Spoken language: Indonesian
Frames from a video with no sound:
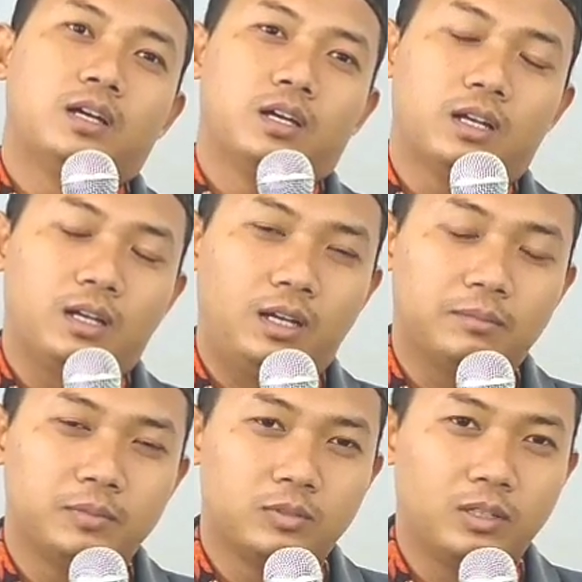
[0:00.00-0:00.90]

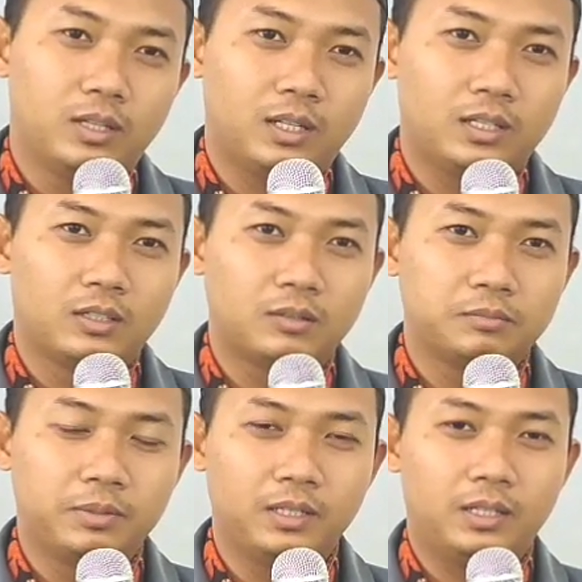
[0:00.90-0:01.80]
Alhamdulillahi
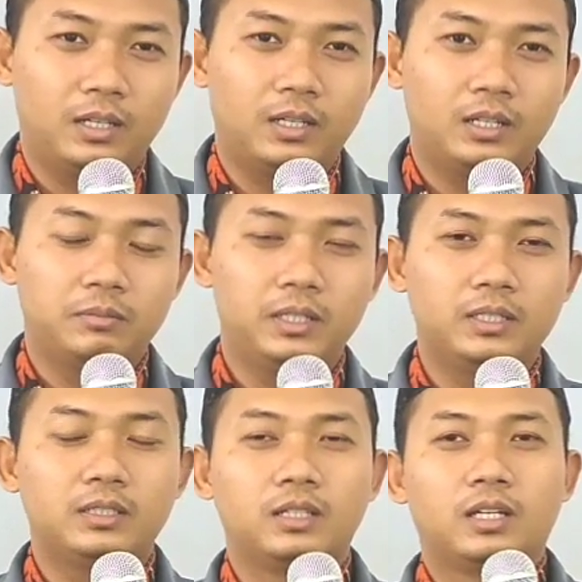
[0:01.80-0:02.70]
rabbil
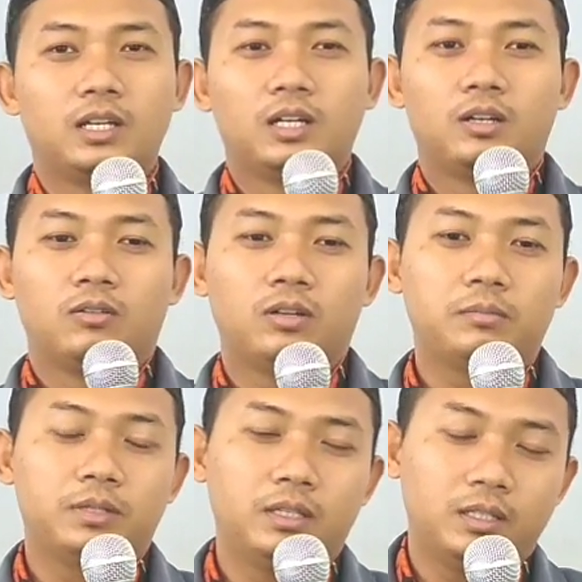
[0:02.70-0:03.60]
alamin wa
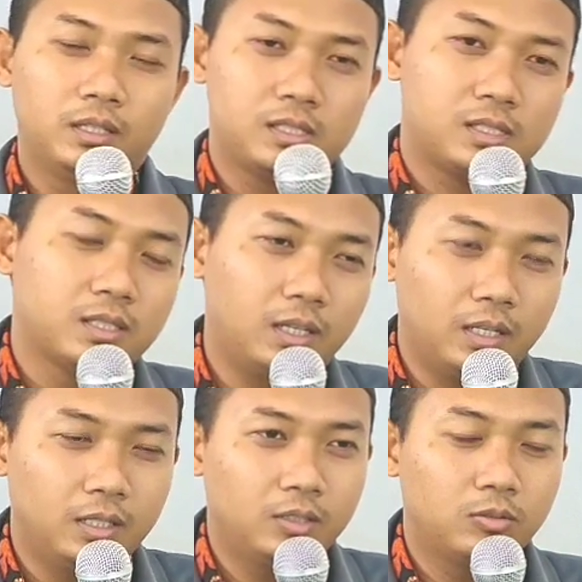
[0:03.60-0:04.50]
bihi
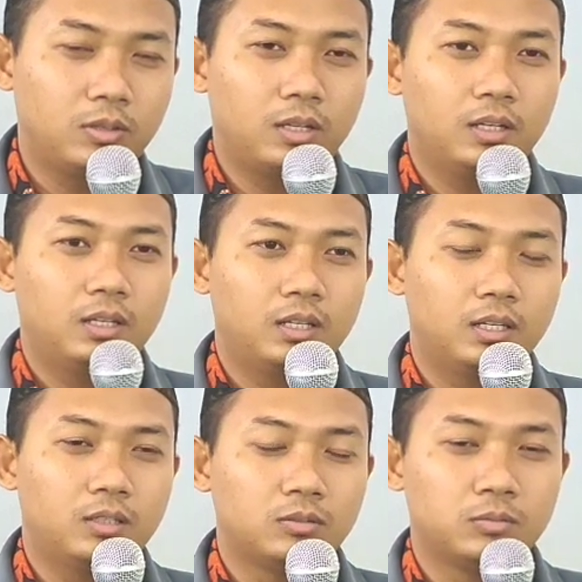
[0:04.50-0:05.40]
nasta'inu
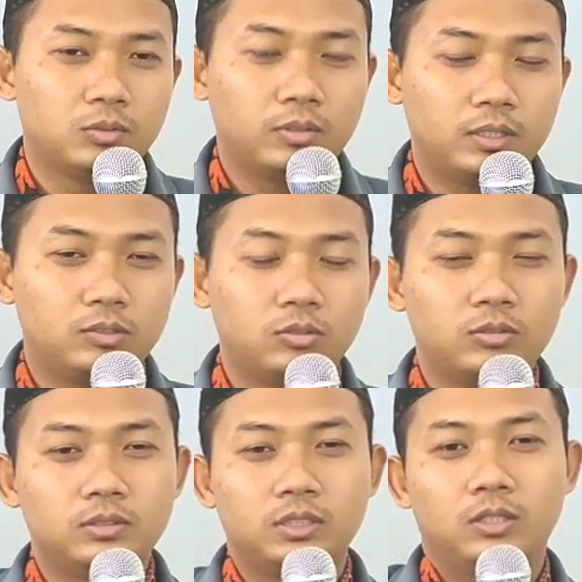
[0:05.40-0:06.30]
ala umurid
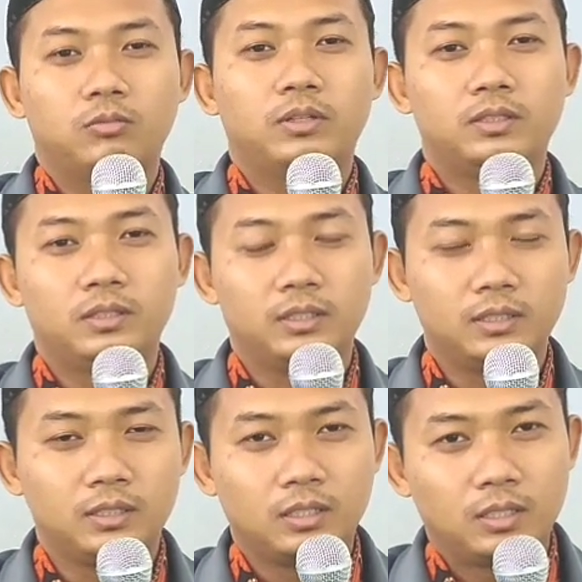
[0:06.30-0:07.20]
dunya
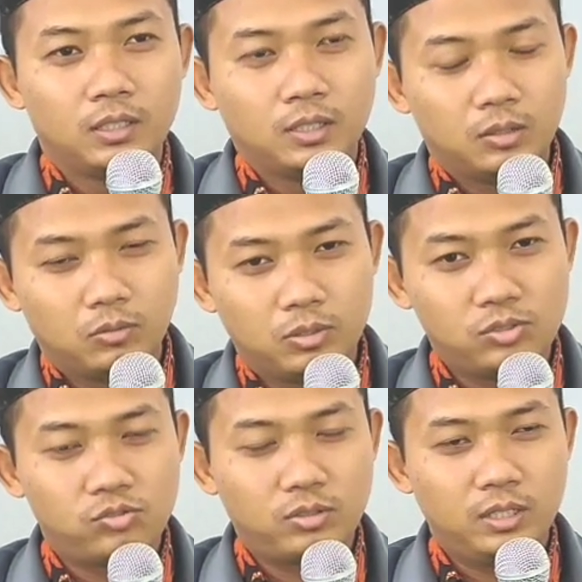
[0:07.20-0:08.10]
waddin.
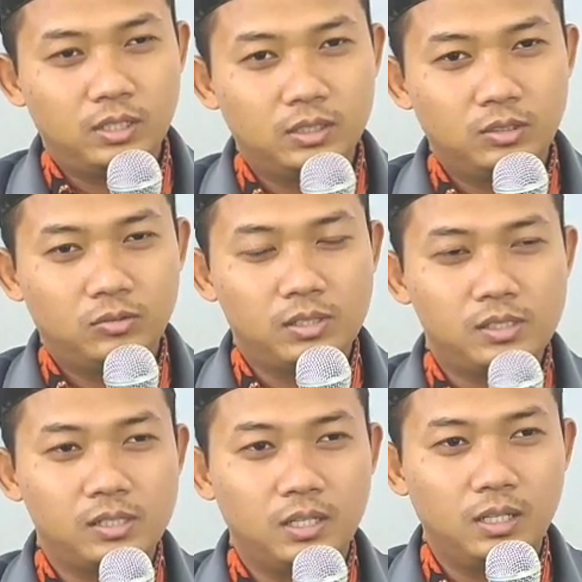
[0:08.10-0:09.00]
Wassalatu
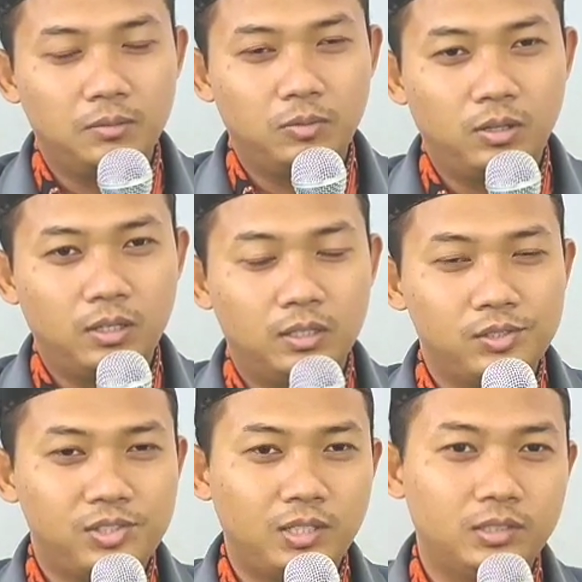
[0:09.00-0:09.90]
wassalamu
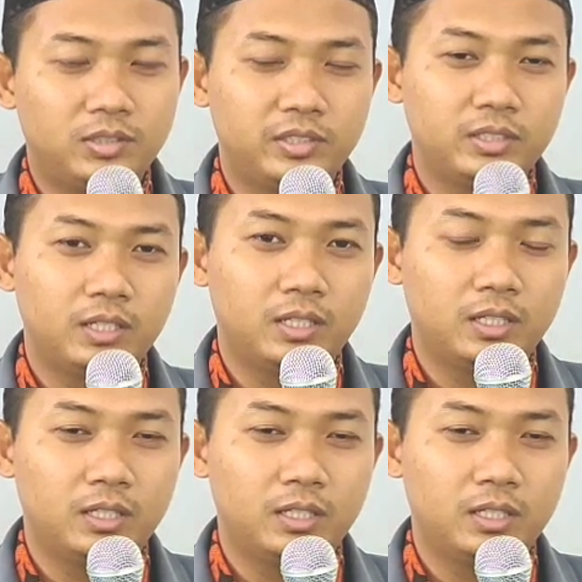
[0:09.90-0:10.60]
ala sayyidina